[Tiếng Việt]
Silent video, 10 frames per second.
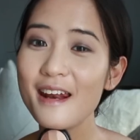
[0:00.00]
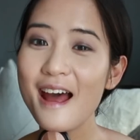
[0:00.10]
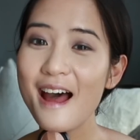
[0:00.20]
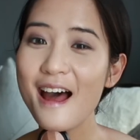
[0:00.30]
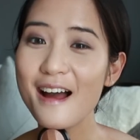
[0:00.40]

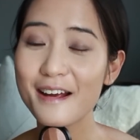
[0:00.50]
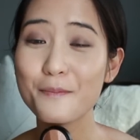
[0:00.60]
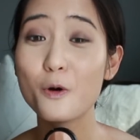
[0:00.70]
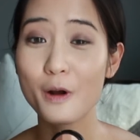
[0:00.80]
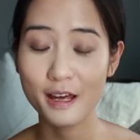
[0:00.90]
Ta-da!
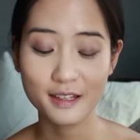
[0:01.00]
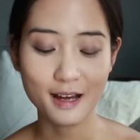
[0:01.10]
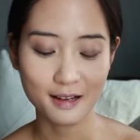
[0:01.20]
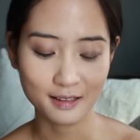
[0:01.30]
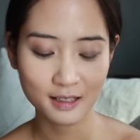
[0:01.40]
Cái màu này thì
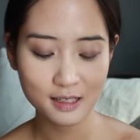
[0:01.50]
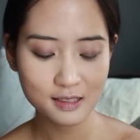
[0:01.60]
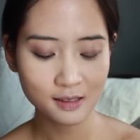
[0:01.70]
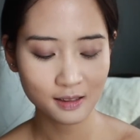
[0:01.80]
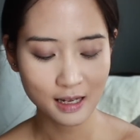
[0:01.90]
Hà
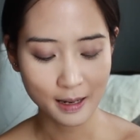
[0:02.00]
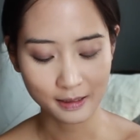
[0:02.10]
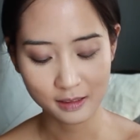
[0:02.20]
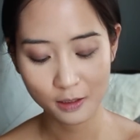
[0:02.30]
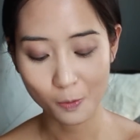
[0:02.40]
nghĩ rằng là
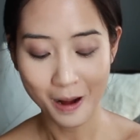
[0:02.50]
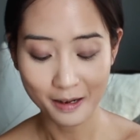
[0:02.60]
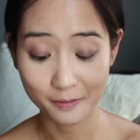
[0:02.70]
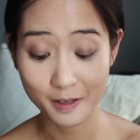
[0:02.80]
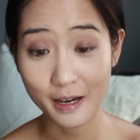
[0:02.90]
nhiều
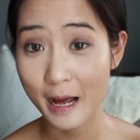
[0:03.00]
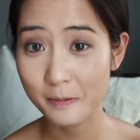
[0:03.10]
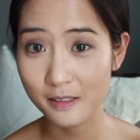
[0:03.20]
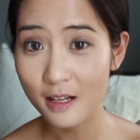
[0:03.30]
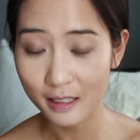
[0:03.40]
bạn ở Việt
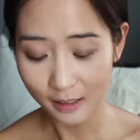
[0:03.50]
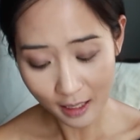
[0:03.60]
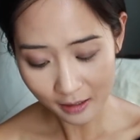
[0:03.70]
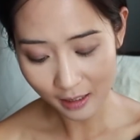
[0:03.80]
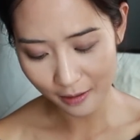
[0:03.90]
Nam sẽ rất là
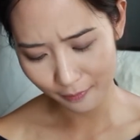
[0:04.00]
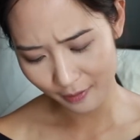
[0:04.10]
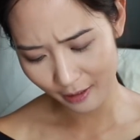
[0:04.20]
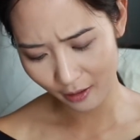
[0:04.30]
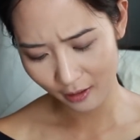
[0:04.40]
thích. Tại
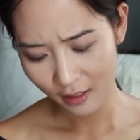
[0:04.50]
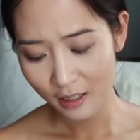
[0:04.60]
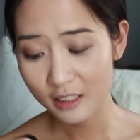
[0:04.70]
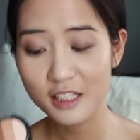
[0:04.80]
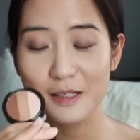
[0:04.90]
vì
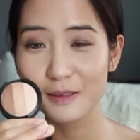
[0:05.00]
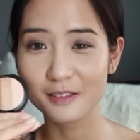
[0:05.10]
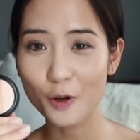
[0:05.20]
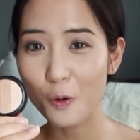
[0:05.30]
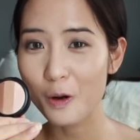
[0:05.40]

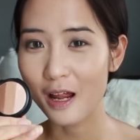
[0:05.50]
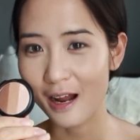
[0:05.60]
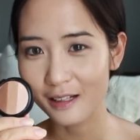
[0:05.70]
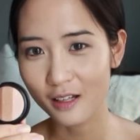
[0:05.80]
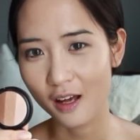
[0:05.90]
nhìn thôi là
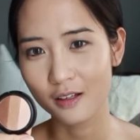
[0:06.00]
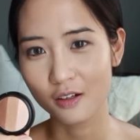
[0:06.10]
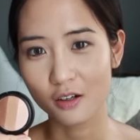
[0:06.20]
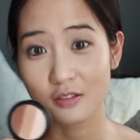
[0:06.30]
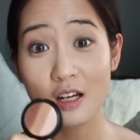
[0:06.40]
đã thấy
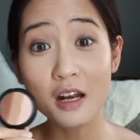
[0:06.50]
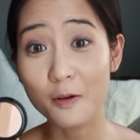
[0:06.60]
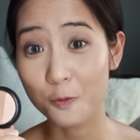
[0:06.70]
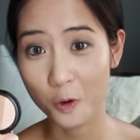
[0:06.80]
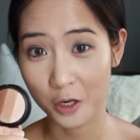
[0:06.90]
nó rất
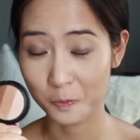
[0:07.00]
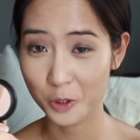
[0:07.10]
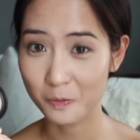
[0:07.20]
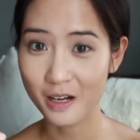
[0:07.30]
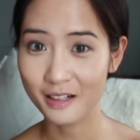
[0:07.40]
là phù hợp
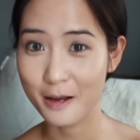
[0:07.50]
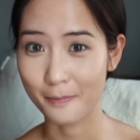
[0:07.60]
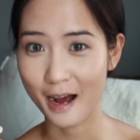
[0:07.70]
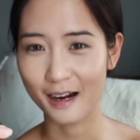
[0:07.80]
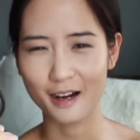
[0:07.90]
trong trang điểm
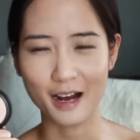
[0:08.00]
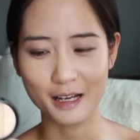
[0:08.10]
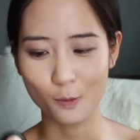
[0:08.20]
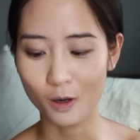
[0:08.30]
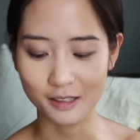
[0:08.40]
hàng
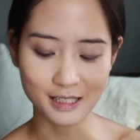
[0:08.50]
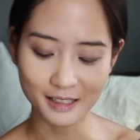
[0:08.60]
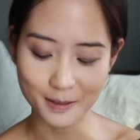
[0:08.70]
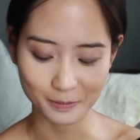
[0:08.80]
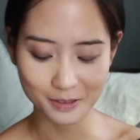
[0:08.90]
ngày hoặc là
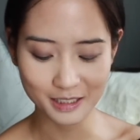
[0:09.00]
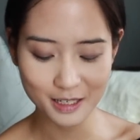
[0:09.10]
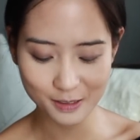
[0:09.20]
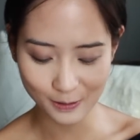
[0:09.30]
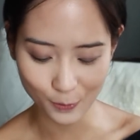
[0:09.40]
trang điểm tự
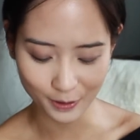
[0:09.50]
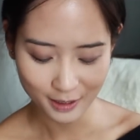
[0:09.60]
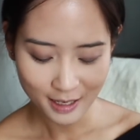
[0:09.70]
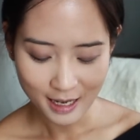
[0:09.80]
nhiên rồi.